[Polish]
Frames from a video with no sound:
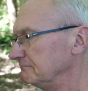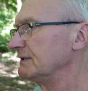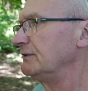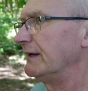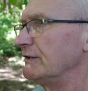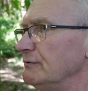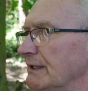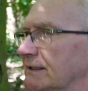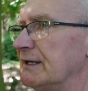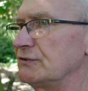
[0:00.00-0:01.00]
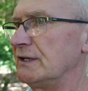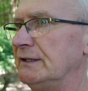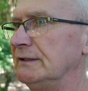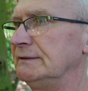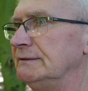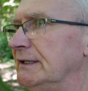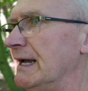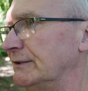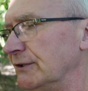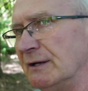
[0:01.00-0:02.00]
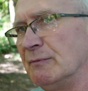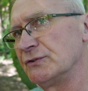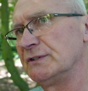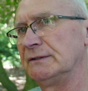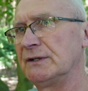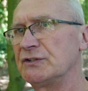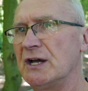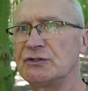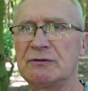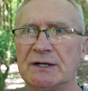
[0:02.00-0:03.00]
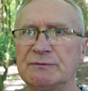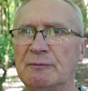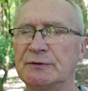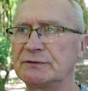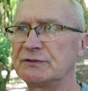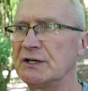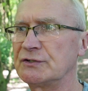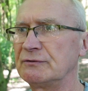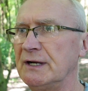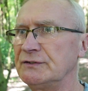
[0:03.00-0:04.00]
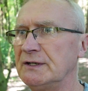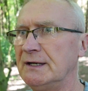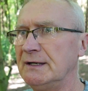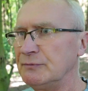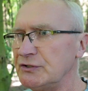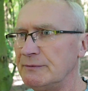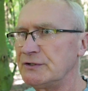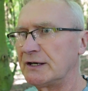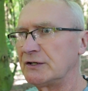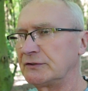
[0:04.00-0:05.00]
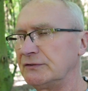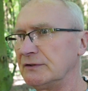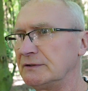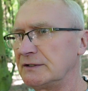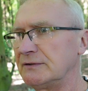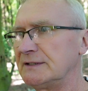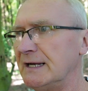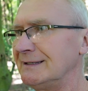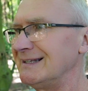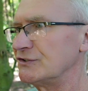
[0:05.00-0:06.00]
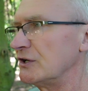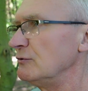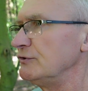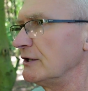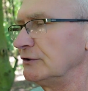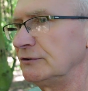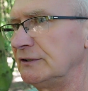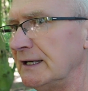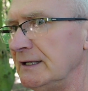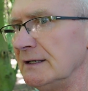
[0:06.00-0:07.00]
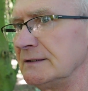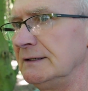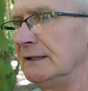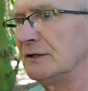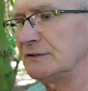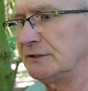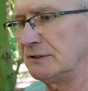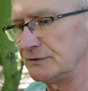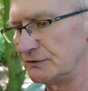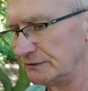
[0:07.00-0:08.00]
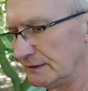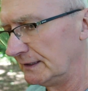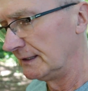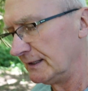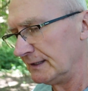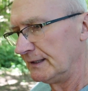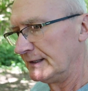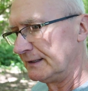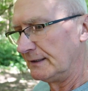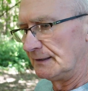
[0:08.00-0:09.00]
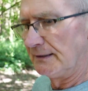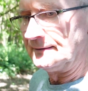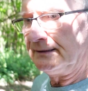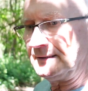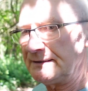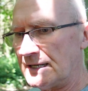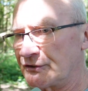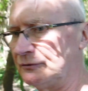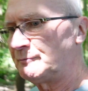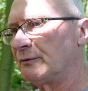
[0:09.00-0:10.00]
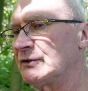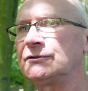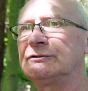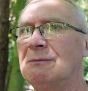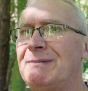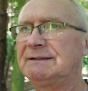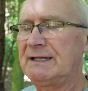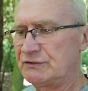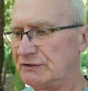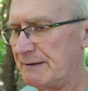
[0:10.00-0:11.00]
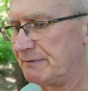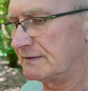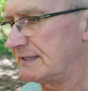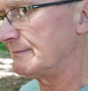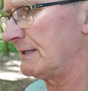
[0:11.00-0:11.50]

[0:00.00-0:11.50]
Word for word: stwierdził jednak, że no, no jak to nie można? No trzeba szukać po prostu, trzeba szukać. Musi być jakieś rozwiązanie, dlaczego u niego to, to tak jest, nie? O co to chodzi? No i zaczął po prostu to badać. Najpierw sam